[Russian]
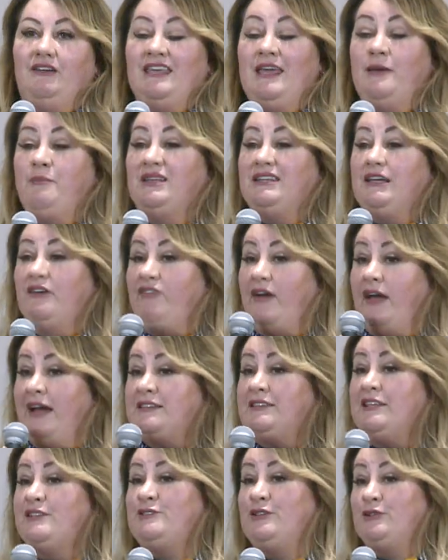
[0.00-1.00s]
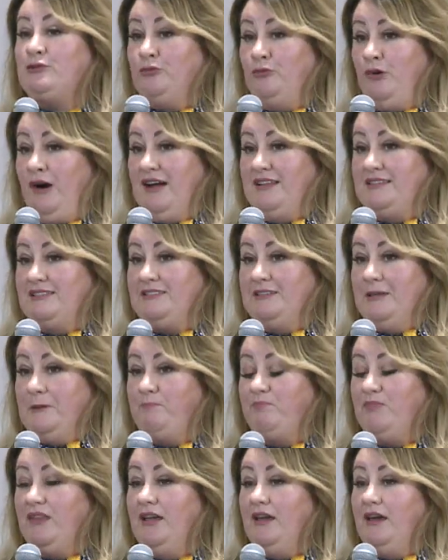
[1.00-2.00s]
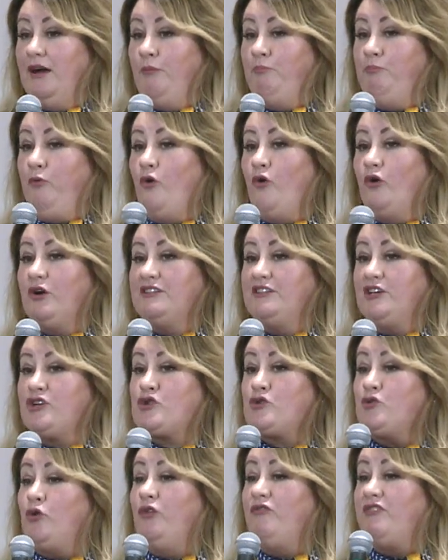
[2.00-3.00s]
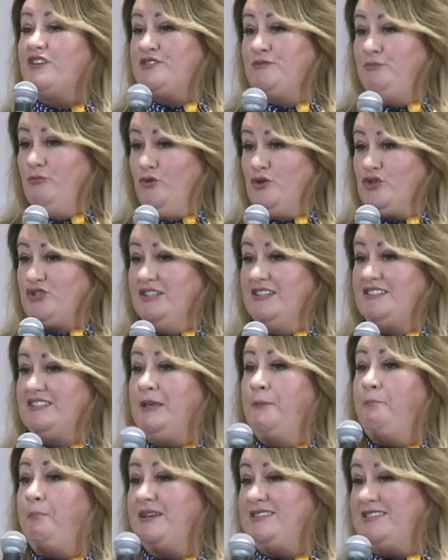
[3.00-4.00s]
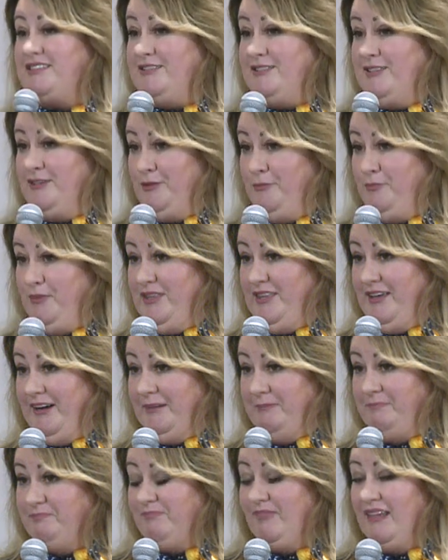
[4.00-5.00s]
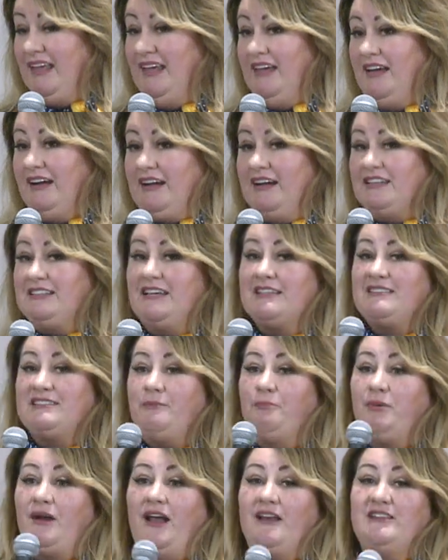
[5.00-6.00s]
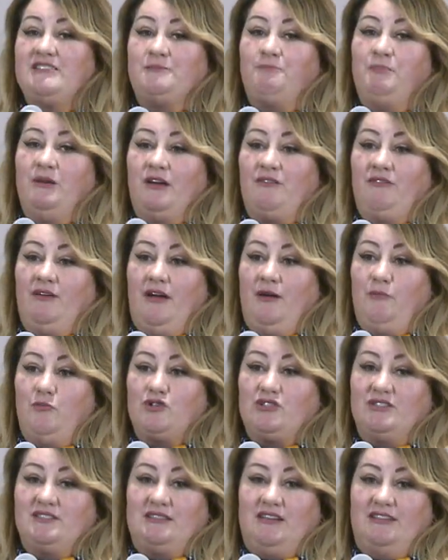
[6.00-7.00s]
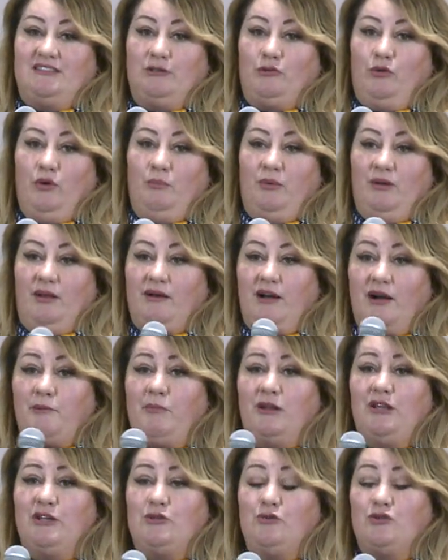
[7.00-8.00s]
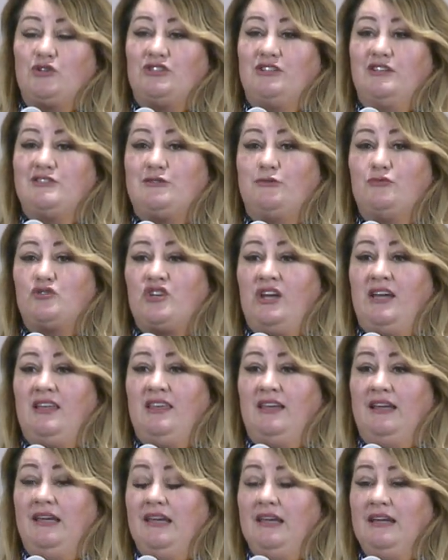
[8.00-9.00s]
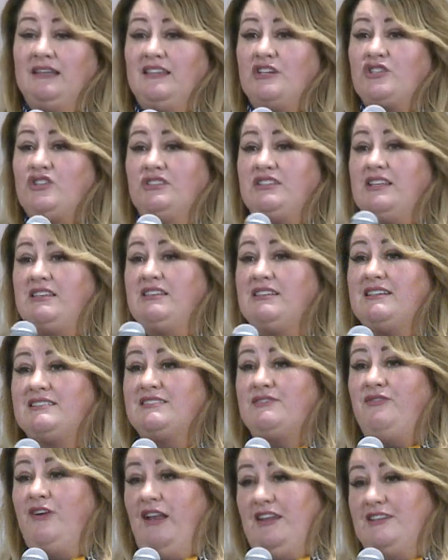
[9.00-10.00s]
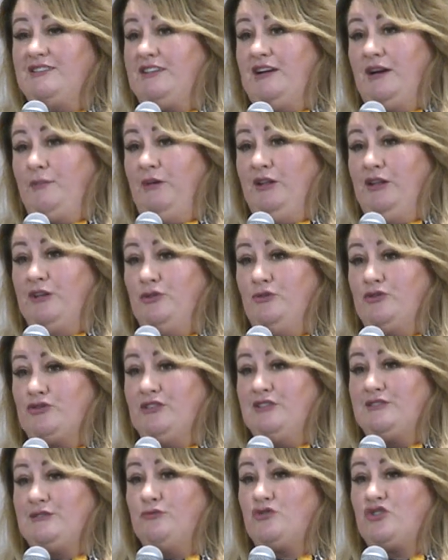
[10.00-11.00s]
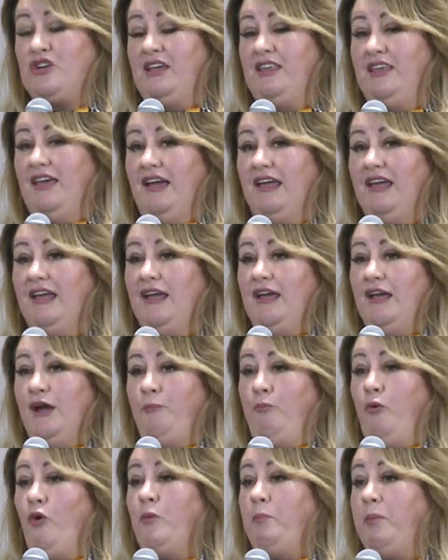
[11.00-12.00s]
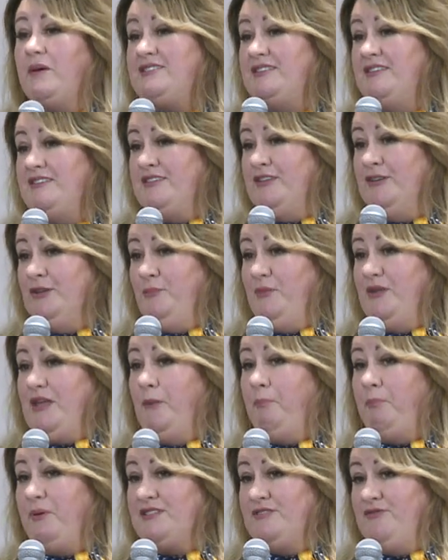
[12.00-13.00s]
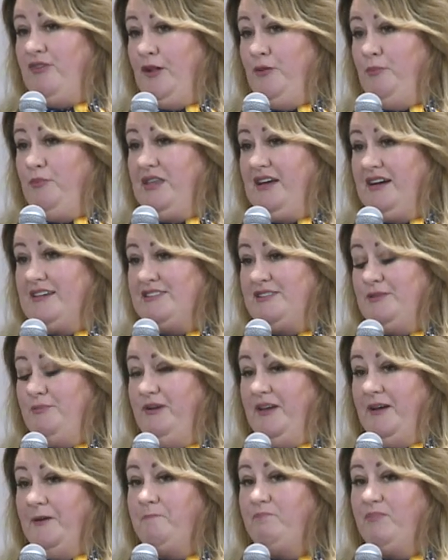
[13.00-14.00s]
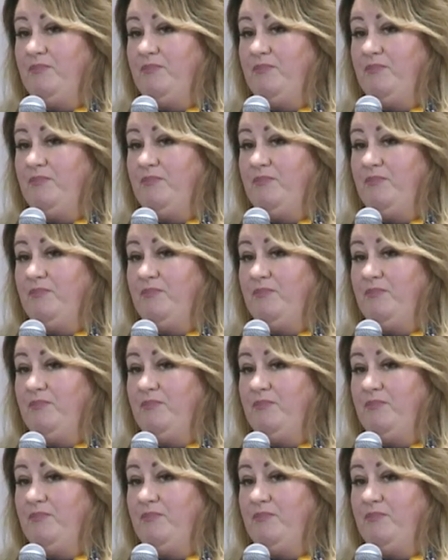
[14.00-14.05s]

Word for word: именно в этой ситуации Бог нашел возможность и посетил меня – когда собрались первое, можно сказать, такое было, как молодежное служение, даже это не называлось как молодежное служение, Бог посетил меня и позвал меня к себе.